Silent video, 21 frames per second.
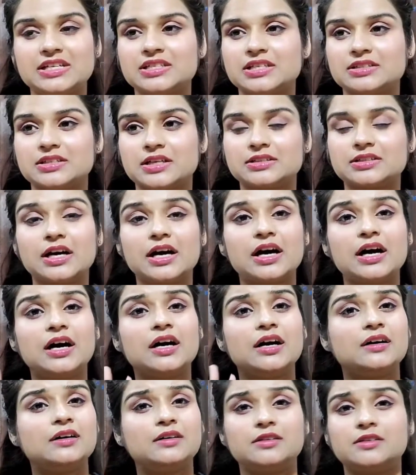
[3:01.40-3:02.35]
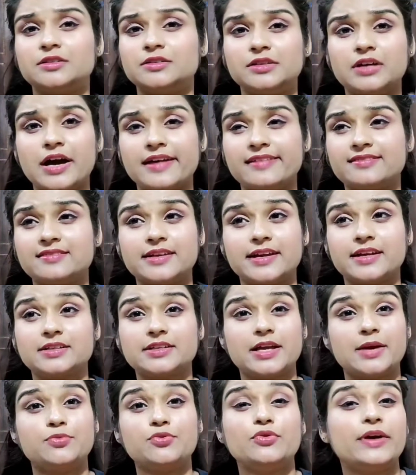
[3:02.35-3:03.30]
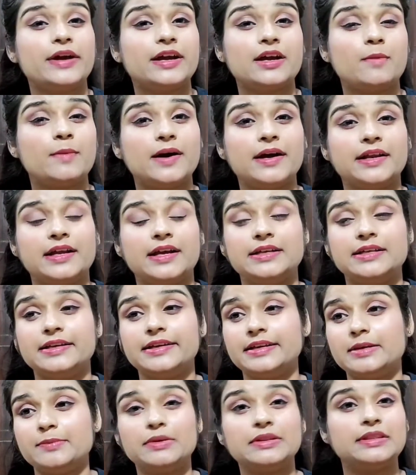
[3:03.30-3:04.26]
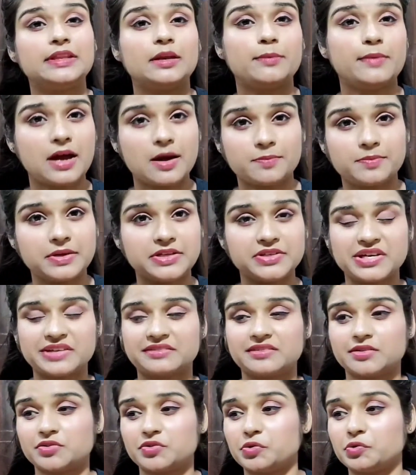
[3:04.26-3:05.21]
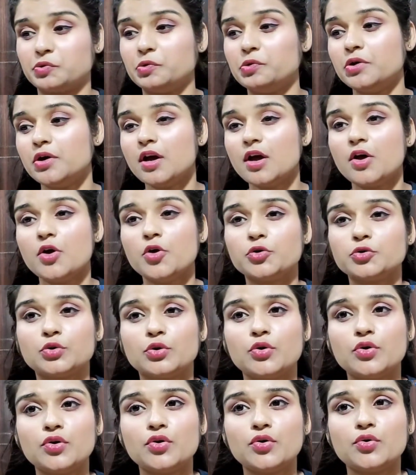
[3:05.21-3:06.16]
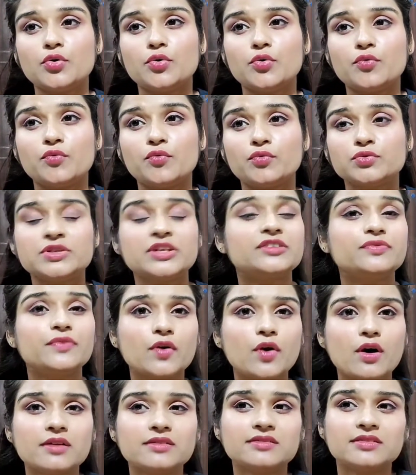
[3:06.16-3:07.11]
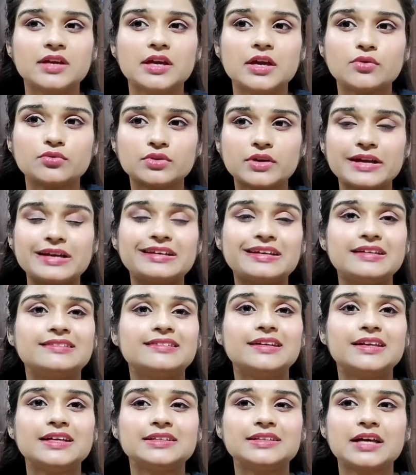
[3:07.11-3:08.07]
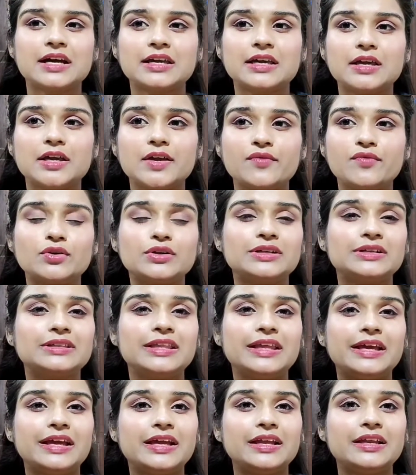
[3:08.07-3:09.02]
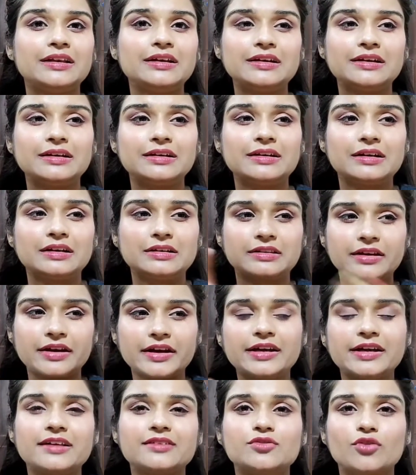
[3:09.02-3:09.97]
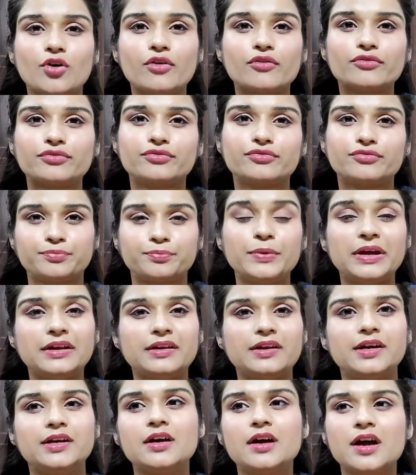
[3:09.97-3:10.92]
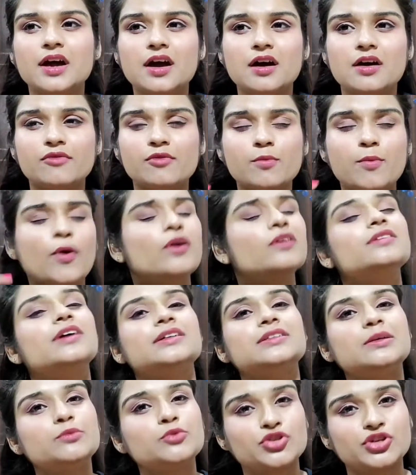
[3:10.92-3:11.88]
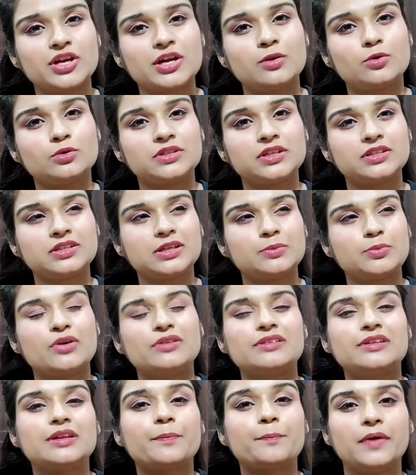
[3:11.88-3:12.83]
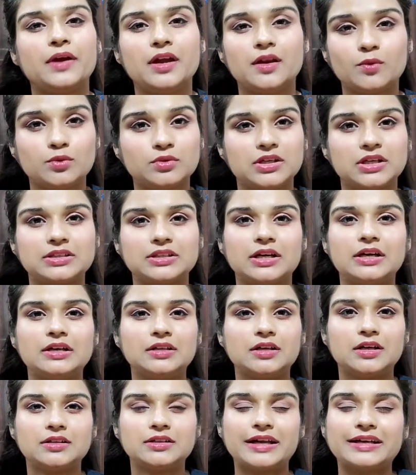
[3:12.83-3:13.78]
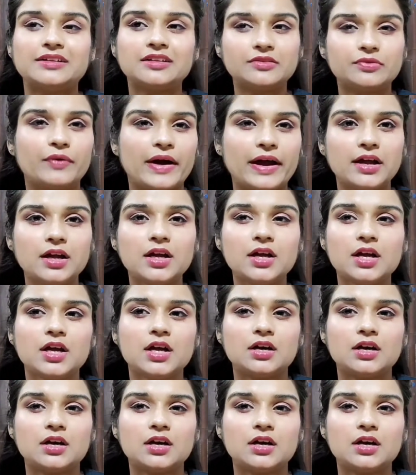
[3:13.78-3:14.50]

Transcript: दिया जाता था हैशटैग टैटू है हमारे यहाँ ये कि मंदिर में आप नहीं जा सकते हो तो जस्ट बिकॉज की उसका एक रीज़न ये था कि वो तीन थ्री डेज ऑफ पीरियड वो बहुत ज़्यादा मुश्किल होते थे बहुत ज़्यादा पेन होता था दैट इज़ वाई